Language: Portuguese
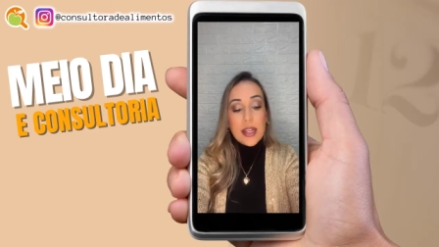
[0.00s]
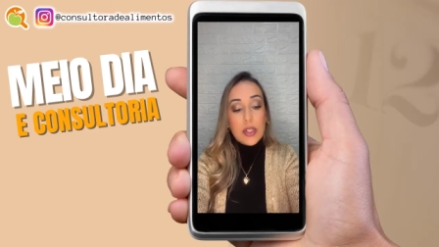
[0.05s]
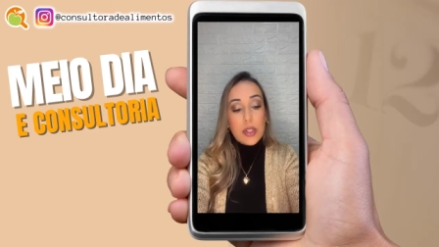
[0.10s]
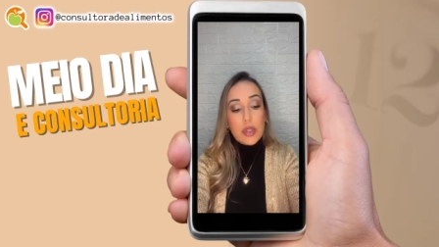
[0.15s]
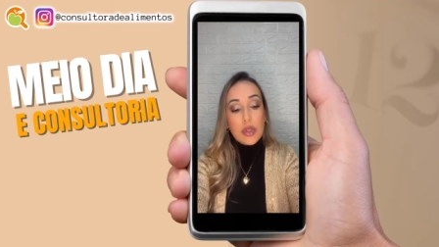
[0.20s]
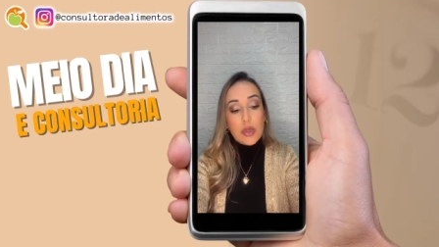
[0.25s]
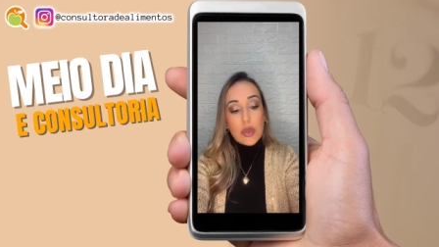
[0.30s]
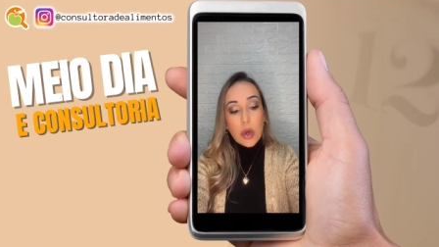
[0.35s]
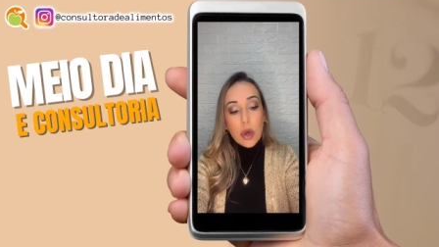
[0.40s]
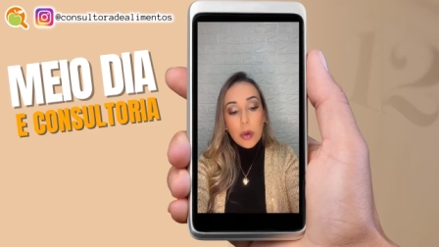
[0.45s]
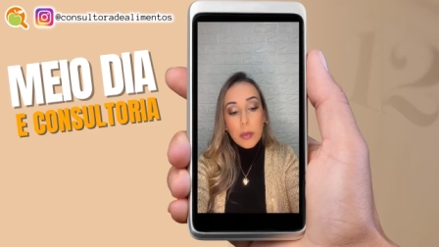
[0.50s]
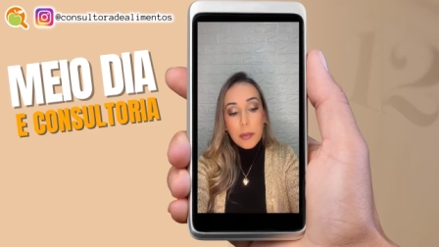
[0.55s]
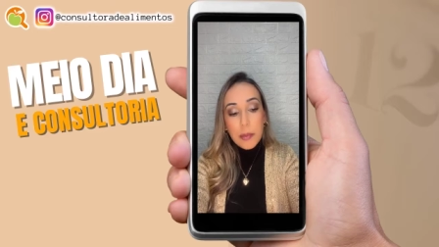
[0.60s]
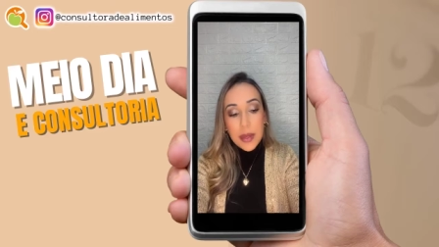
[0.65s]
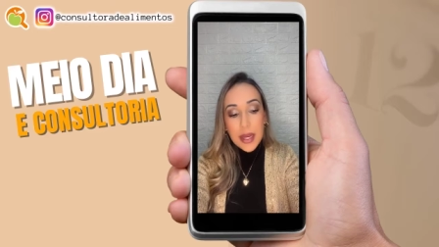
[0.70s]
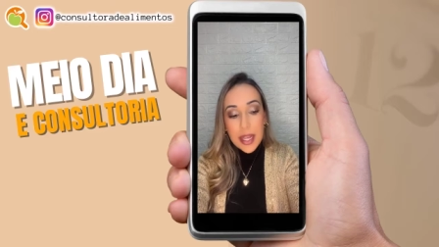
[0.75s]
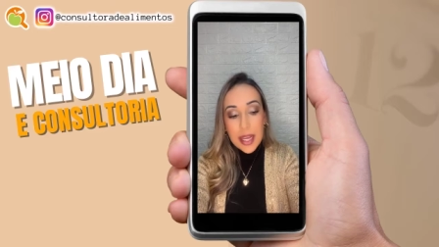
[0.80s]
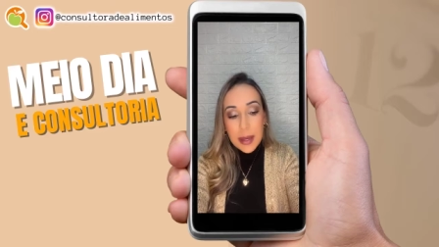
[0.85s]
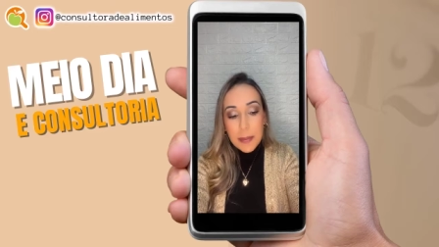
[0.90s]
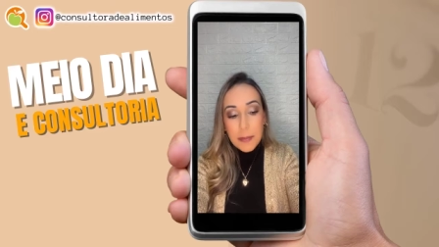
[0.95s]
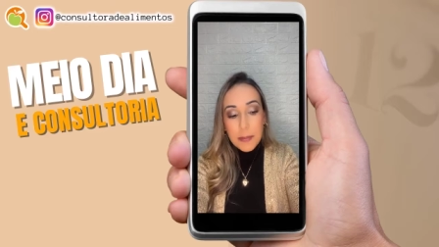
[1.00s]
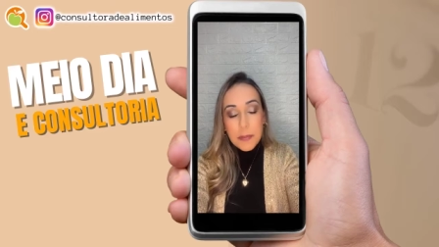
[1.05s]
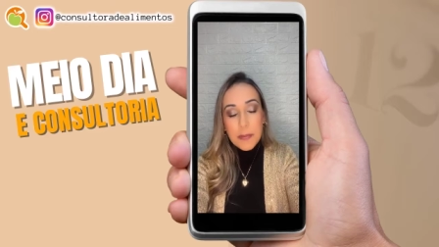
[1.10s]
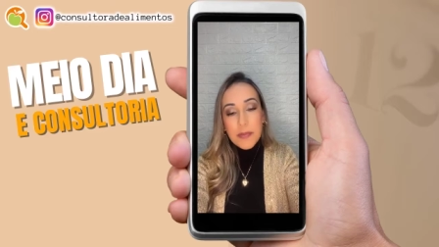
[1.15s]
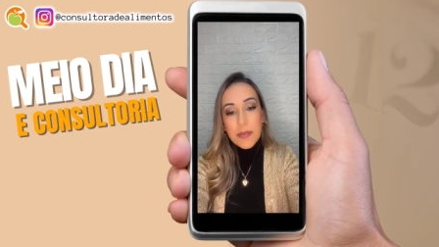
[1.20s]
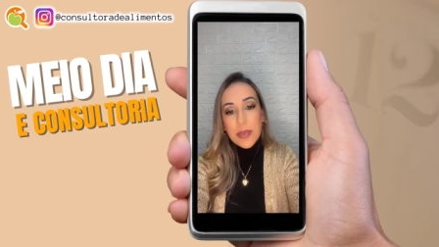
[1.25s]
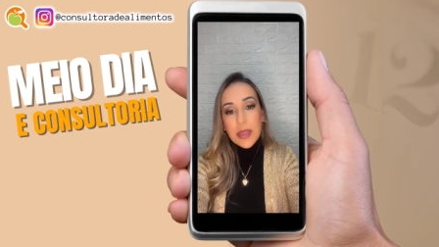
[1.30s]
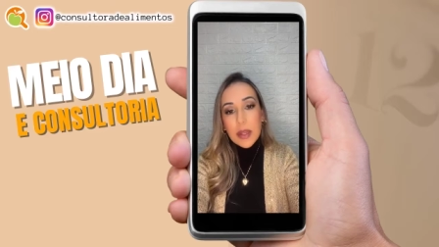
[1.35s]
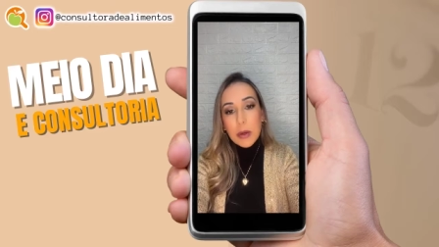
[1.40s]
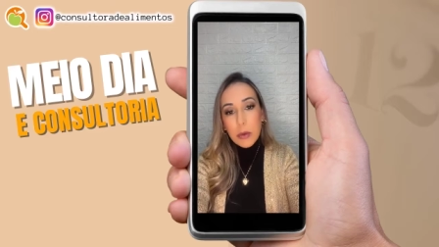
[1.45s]
sobre
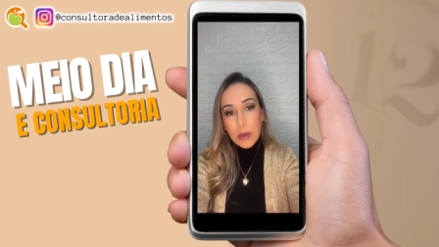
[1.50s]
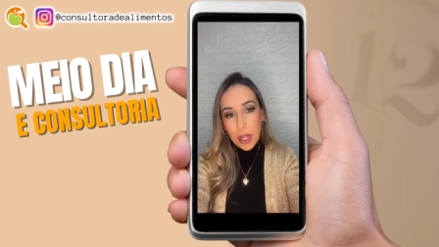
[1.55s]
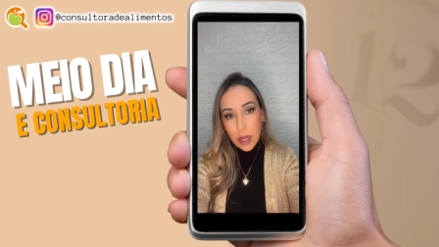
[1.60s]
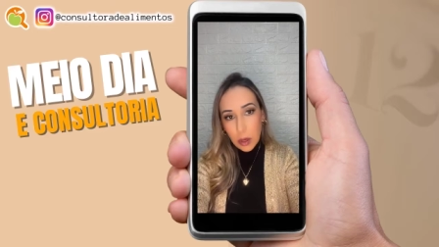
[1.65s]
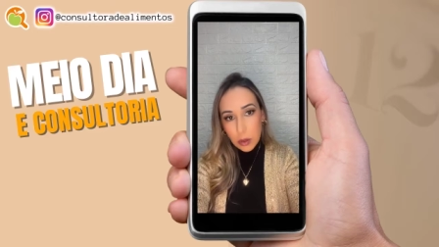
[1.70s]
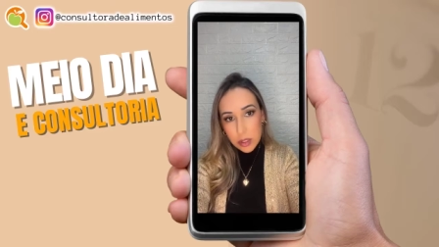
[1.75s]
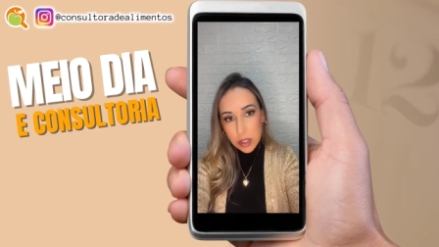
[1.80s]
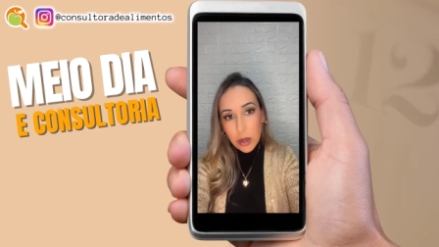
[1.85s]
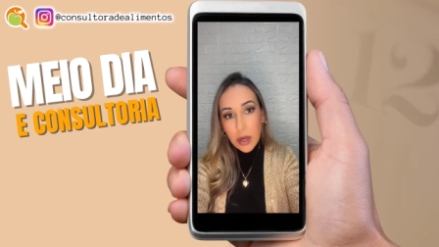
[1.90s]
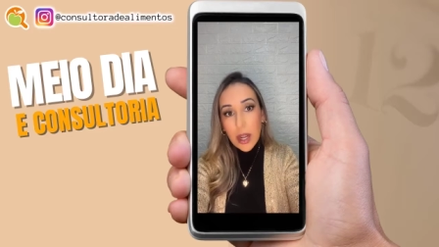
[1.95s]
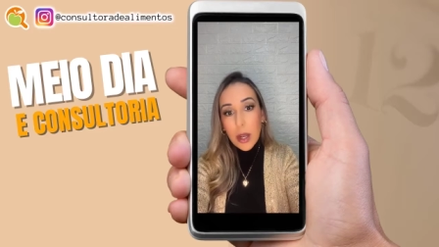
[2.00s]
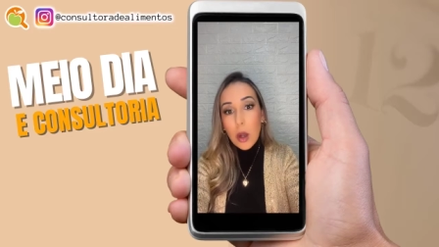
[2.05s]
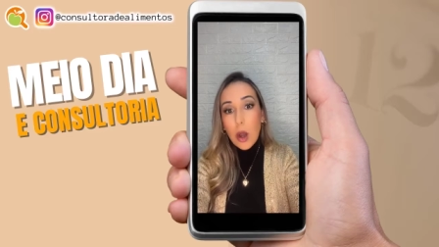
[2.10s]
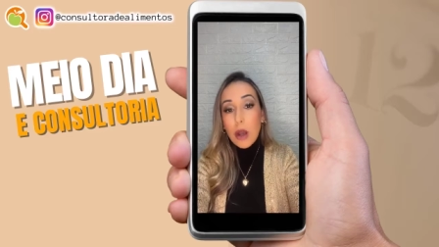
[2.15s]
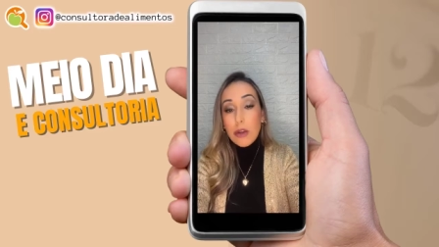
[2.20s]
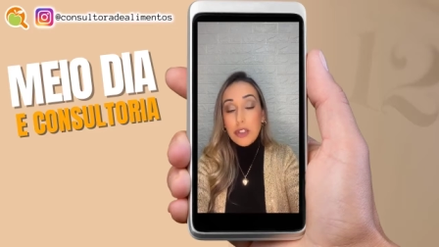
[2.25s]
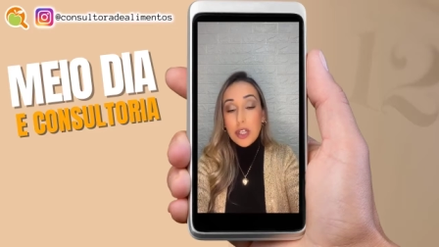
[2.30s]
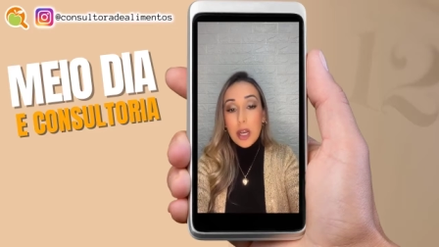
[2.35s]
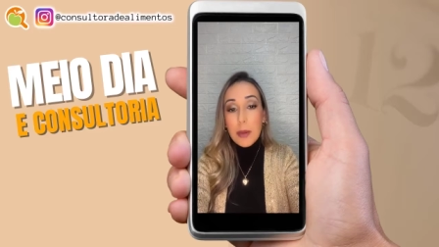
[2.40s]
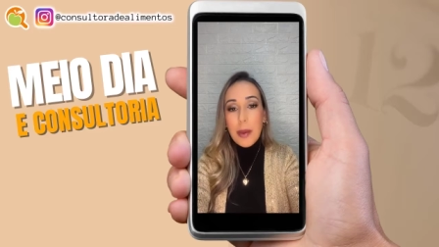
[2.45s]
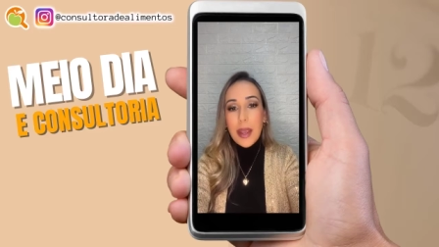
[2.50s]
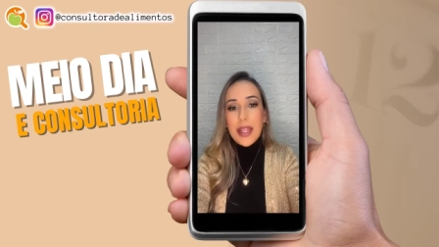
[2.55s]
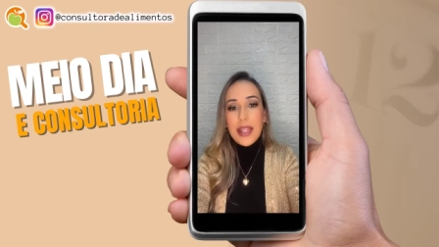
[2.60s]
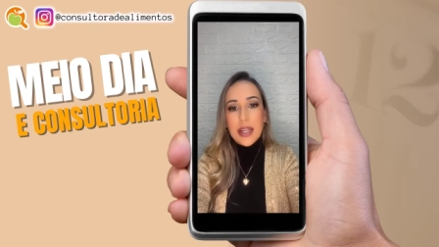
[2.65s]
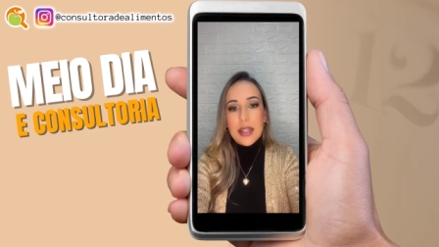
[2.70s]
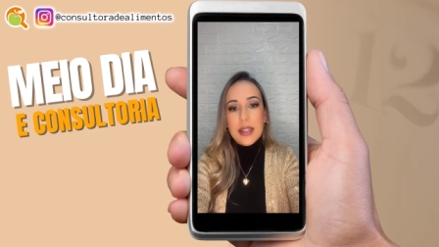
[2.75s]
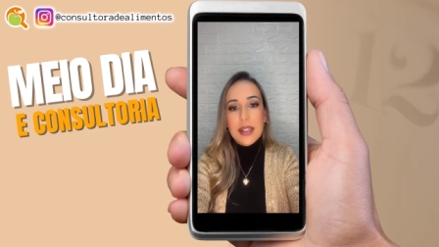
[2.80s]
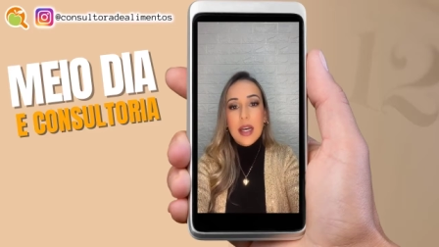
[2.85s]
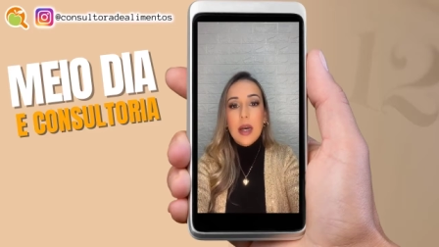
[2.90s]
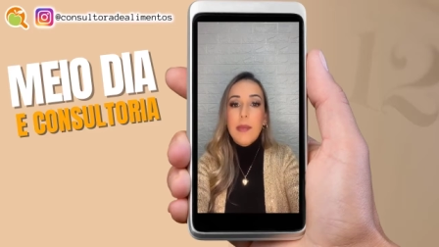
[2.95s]
o seu negócio de
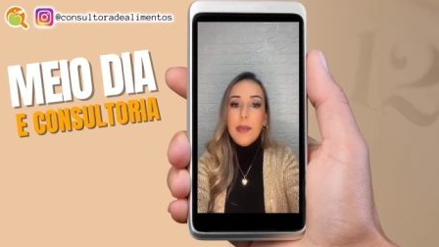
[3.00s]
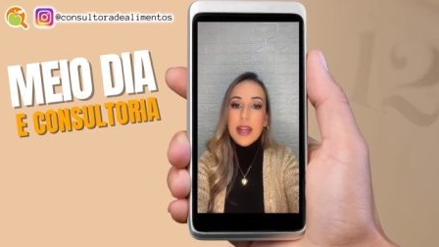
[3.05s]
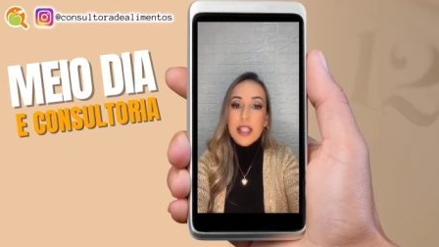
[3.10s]
alimentação,